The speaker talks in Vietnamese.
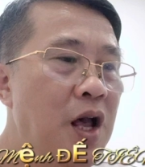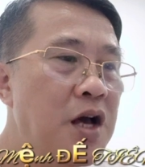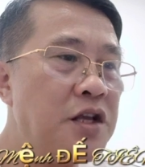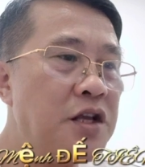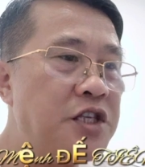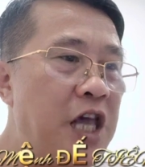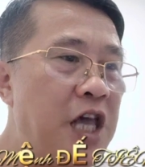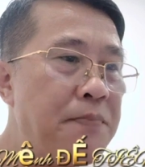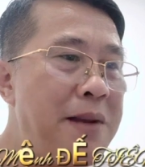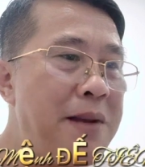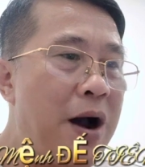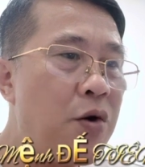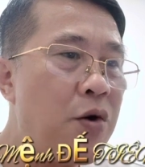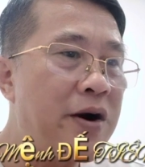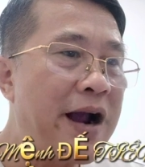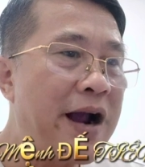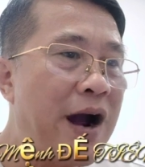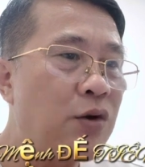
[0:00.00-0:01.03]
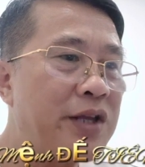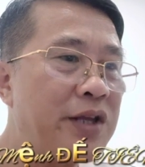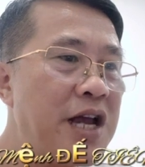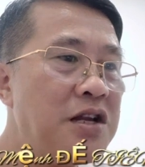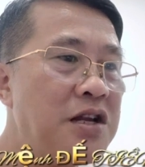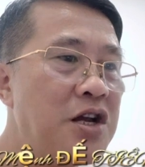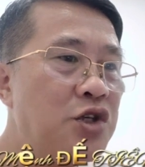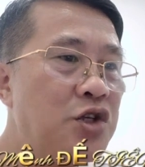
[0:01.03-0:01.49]
Diệp Hào gào thét,
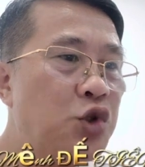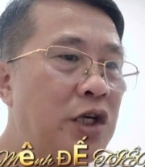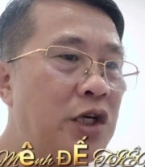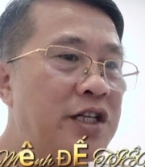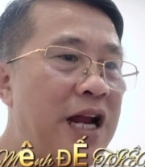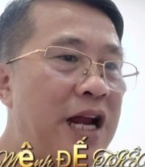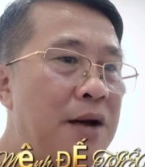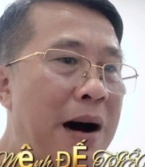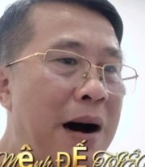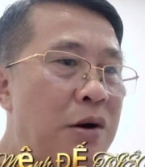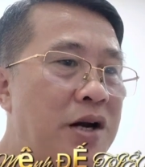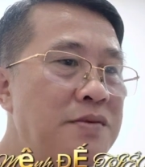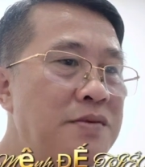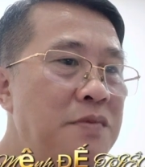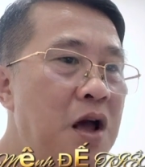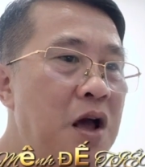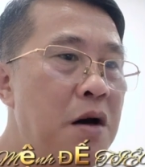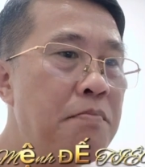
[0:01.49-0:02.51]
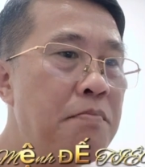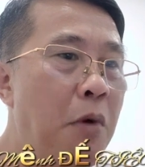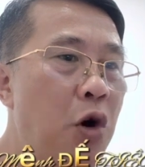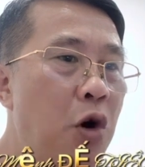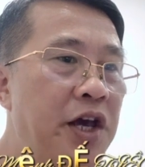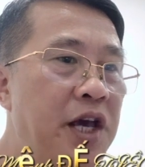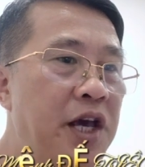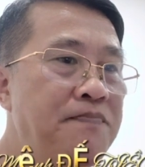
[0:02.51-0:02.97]
xuất ra bảo ấn, một
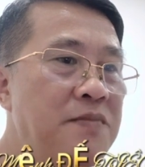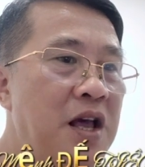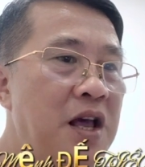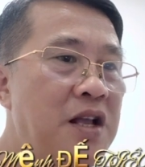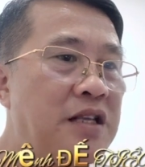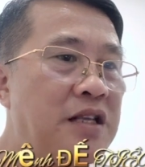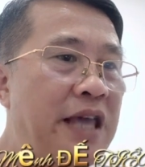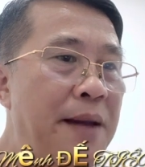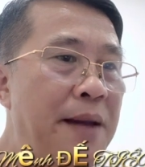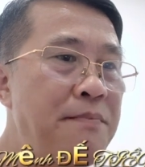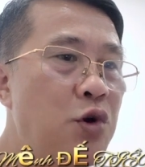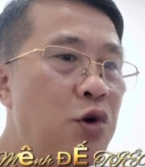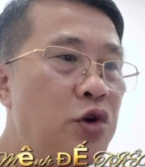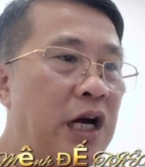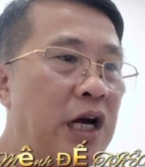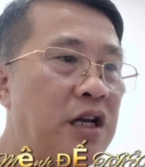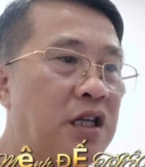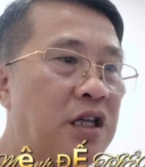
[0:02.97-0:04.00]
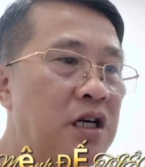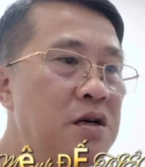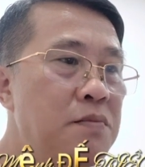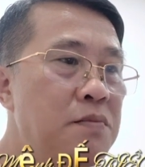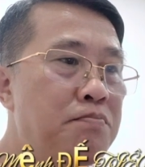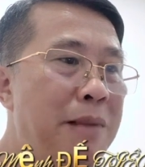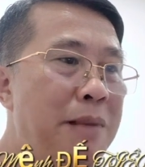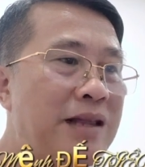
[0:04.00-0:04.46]
kiếm chém đuôi thành tử
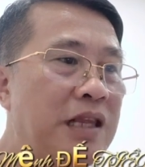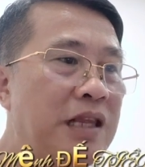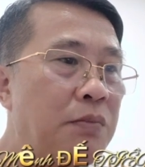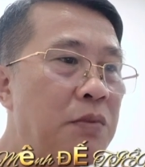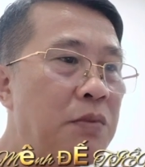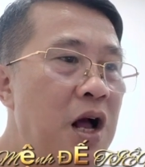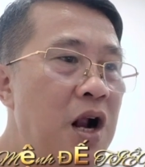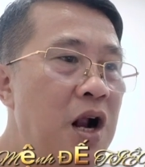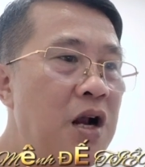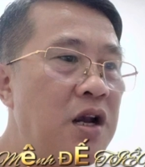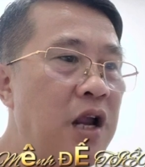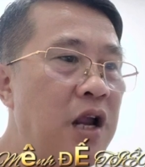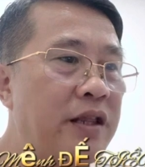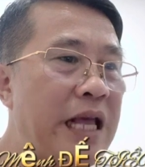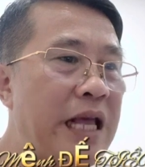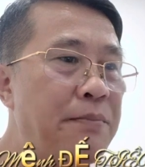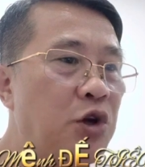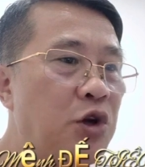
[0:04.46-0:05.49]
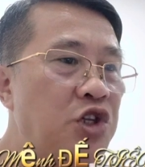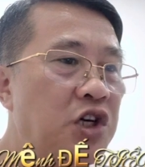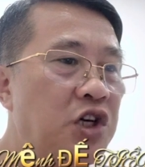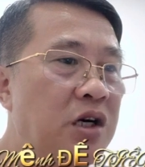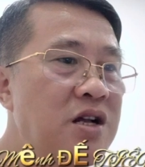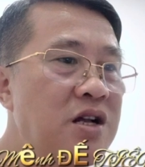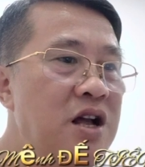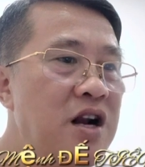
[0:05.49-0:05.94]
ma tộc, lật tay một
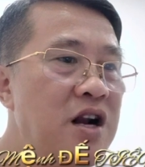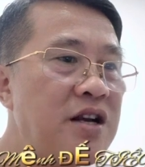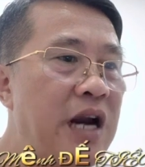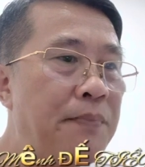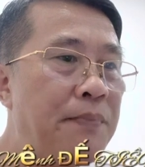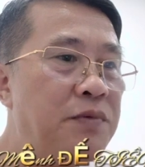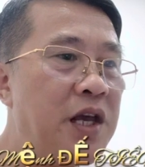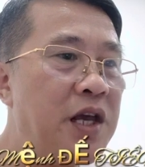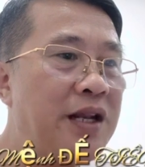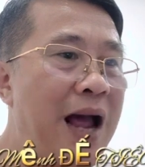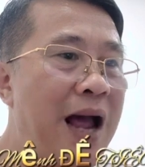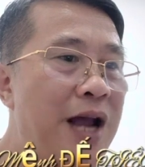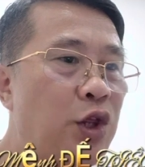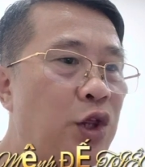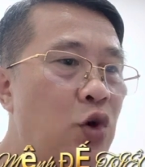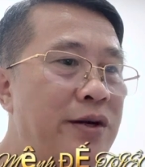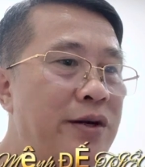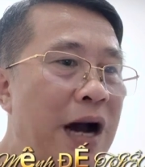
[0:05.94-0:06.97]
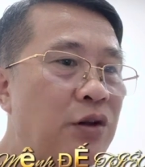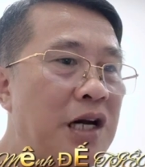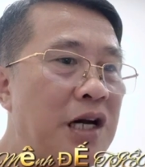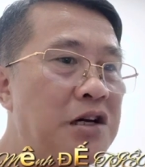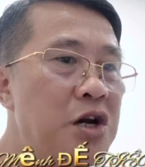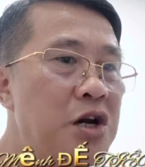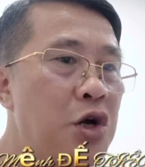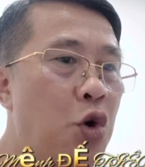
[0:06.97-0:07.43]
chưởng đập diệt hai tôn đạo
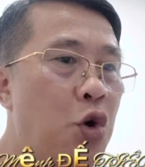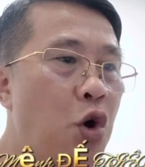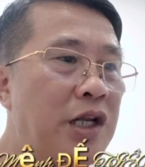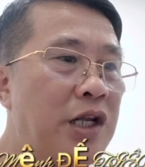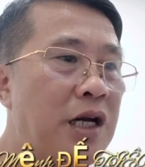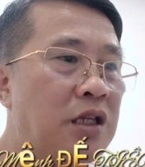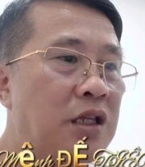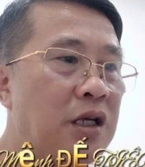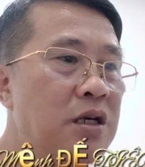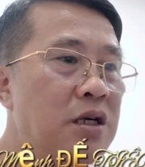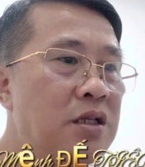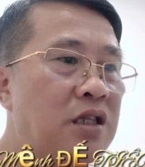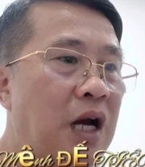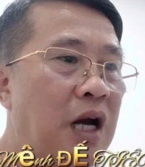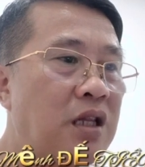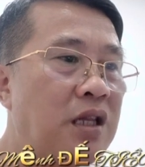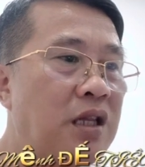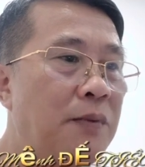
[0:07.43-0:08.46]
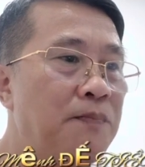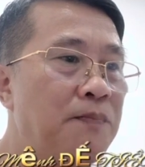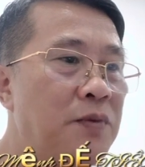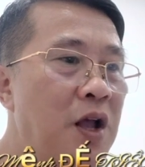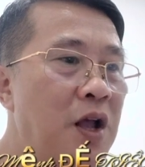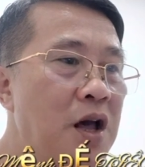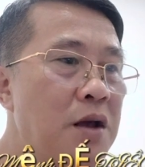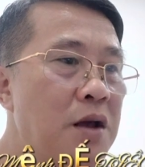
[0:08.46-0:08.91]
thân của thành tử thành tộc.
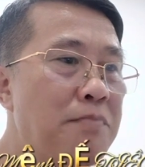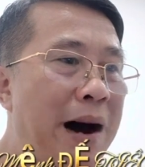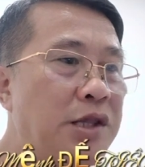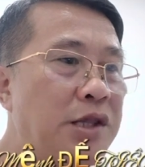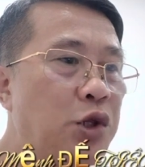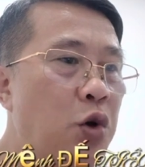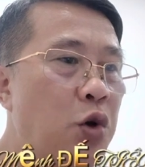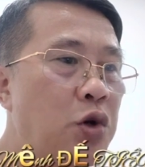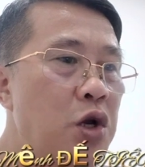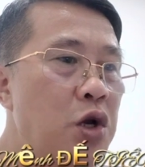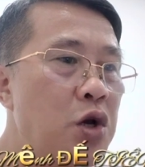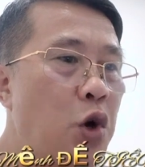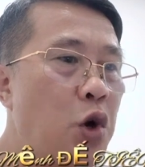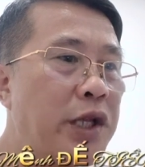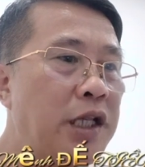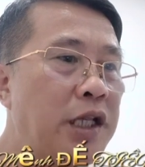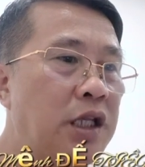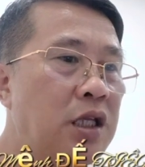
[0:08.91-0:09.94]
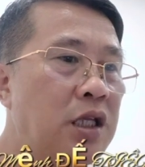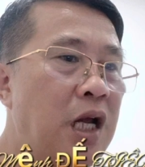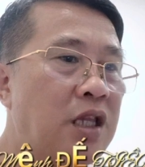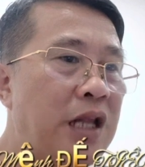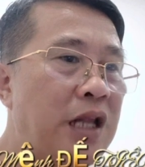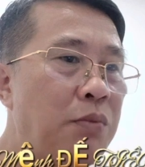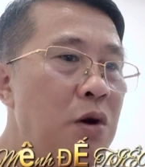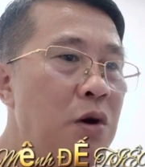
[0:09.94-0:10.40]
Bản tôn của thành tử thành
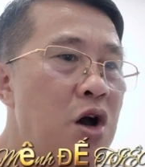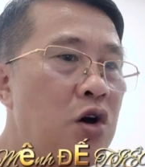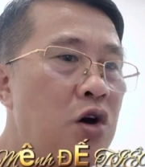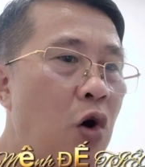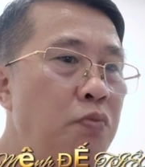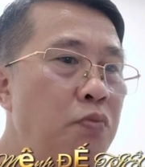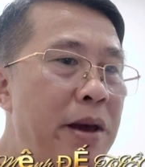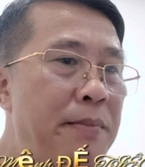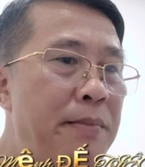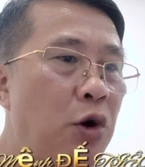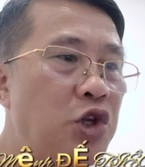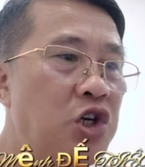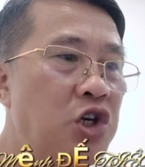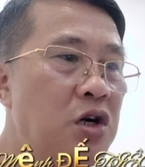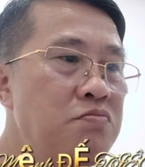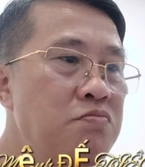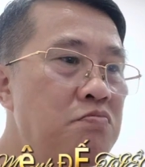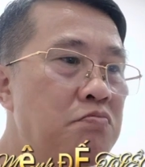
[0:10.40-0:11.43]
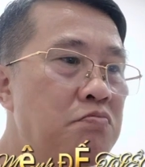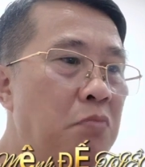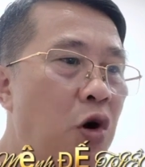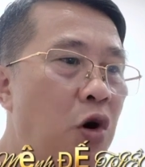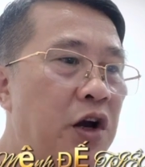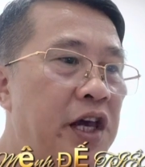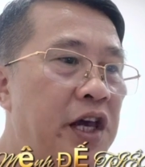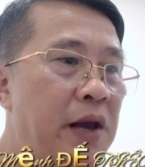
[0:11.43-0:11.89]
tộc cũng bị một chưởng
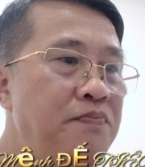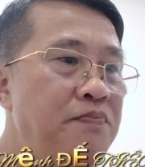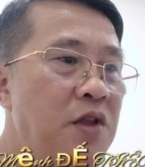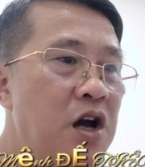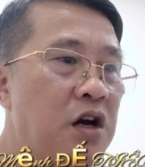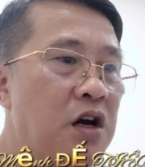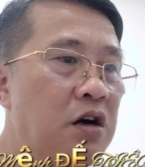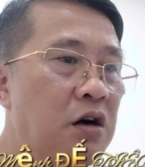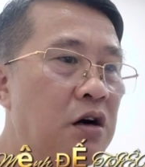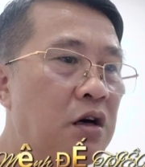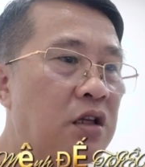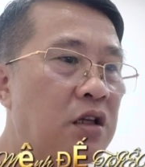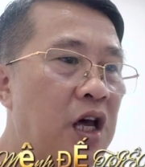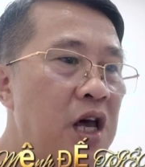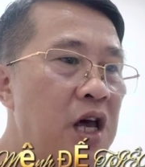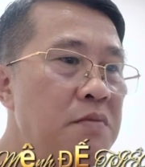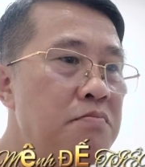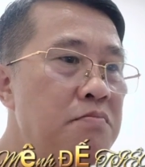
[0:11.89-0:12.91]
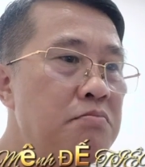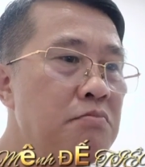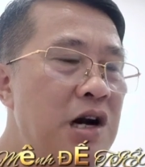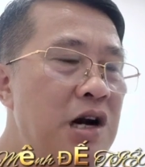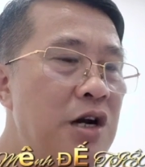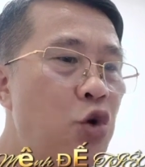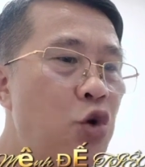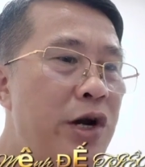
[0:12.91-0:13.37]
một kiếm cường thế bức
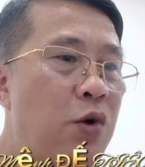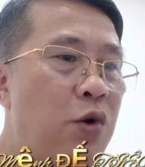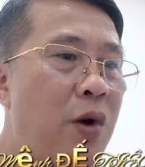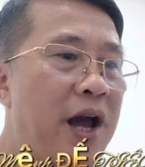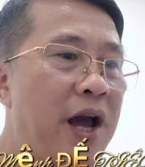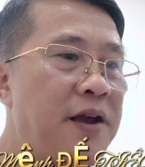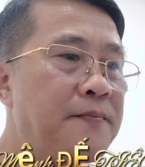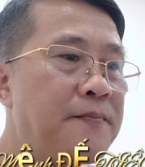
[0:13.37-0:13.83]
lui ra ngoài.